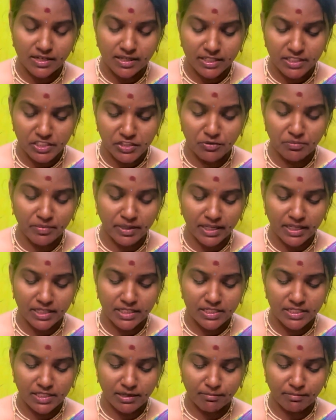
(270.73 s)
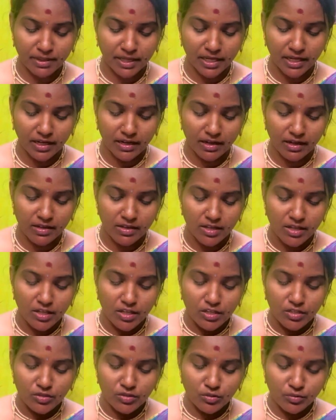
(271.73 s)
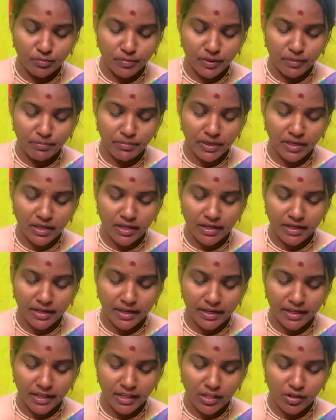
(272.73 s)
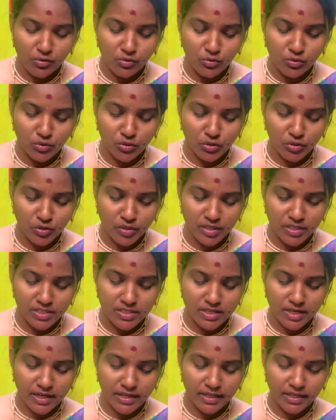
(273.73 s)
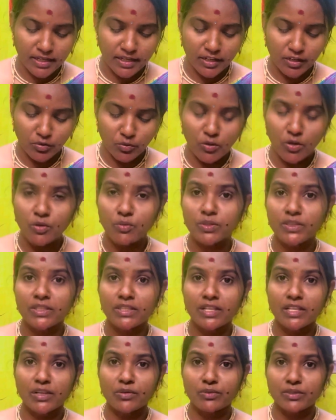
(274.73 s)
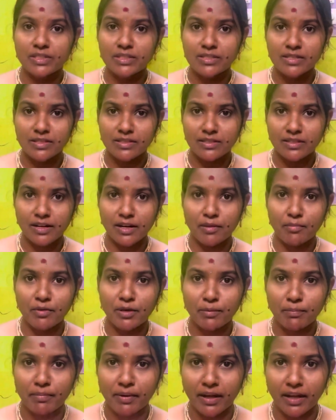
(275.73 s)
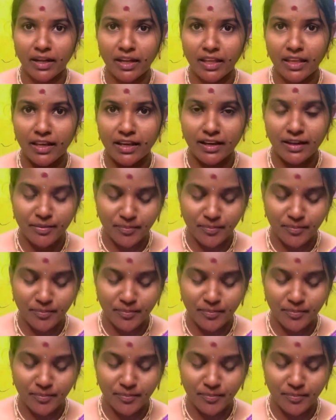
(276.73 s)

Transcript: அச்சீவ்மெண்ட்டில் செக் பண்ணிக்கலாம் ஸோ பீப்புள் ஆர் கெட்டிங் ஹூக் டு யுவர் சேனல் எவ்வளோ வந்து நீங்கள் வந்து சப்ஸ்கிரைபர் பண்ணீங்க